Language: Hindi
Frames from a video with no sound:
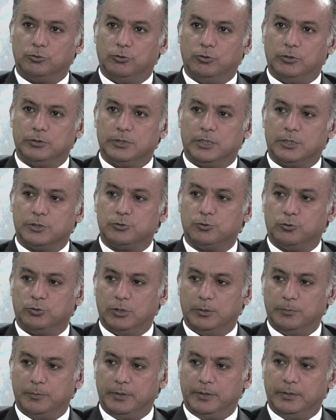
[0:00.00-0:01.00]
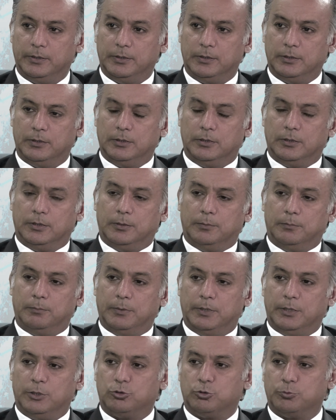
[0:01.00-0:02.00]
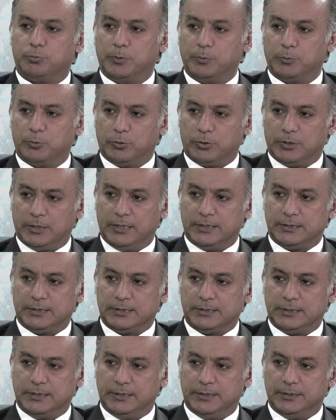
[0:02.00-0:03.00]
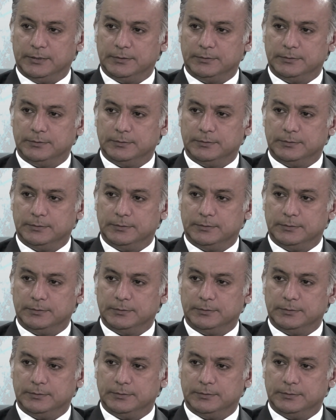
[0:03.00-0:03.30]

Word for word: 2014 में मैंने सुप्रीम कोर्ट का लाइसेंस लिया